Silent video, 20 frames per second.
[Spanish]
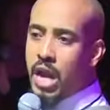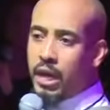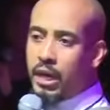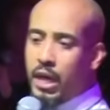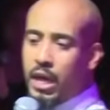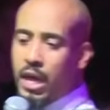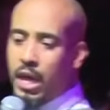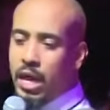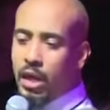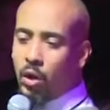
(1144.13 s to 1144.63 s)

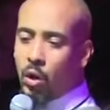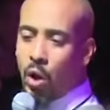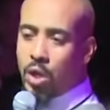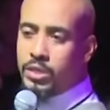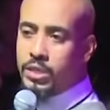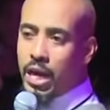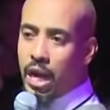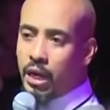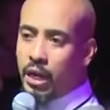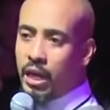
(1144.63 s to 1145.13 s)
aquí y
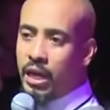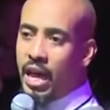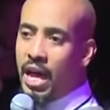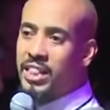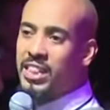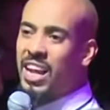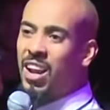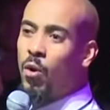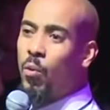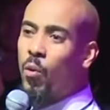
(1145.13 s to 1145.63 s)
corta aquí, que ahí
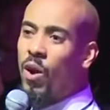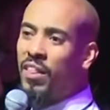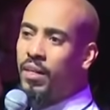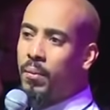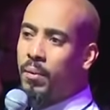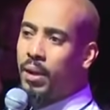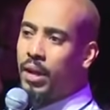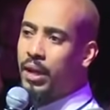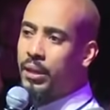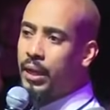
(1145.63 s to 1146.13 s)
este lo voy a
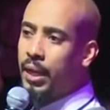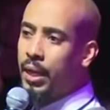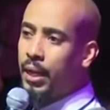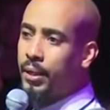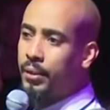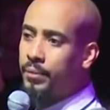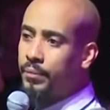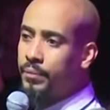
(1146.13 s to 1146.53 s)
desbaratar.